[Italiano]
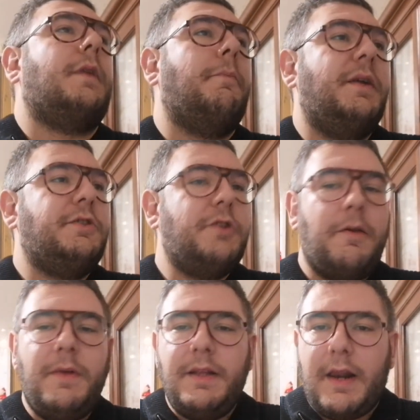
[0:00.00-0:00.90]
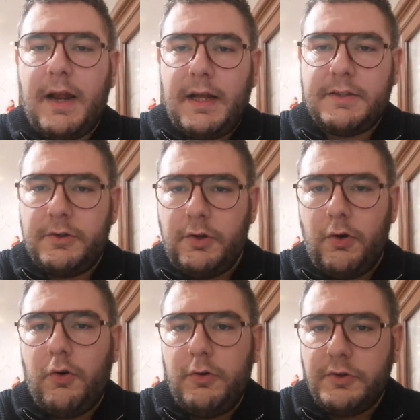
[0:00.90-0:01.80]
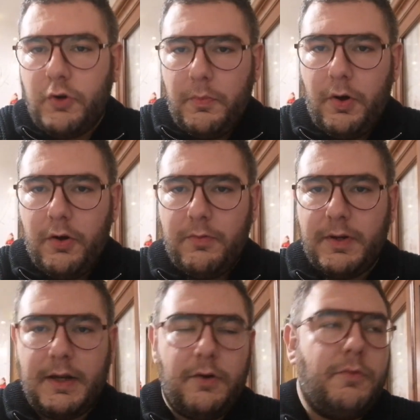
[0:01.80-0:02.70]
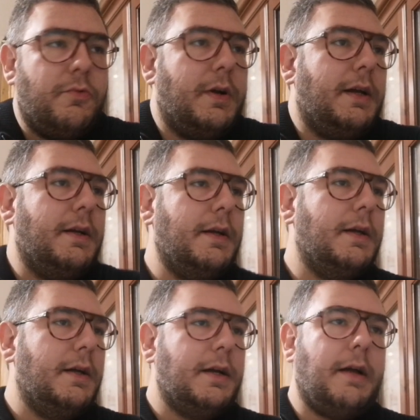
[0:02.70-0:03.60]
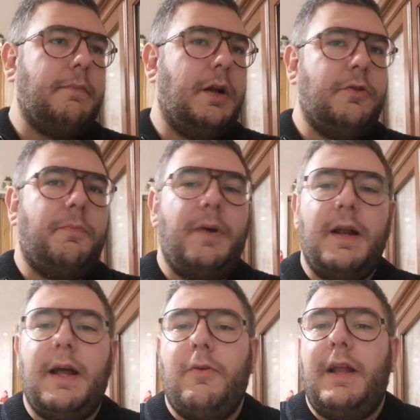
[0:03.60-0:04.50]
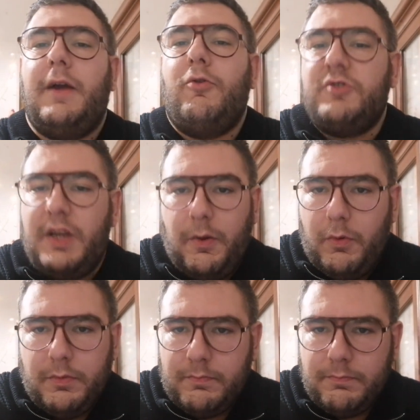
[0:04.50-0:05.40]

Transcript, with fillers: personalmente il ragazzo io lo conosco poco perché comunque il campionato belga non è che lo seguo,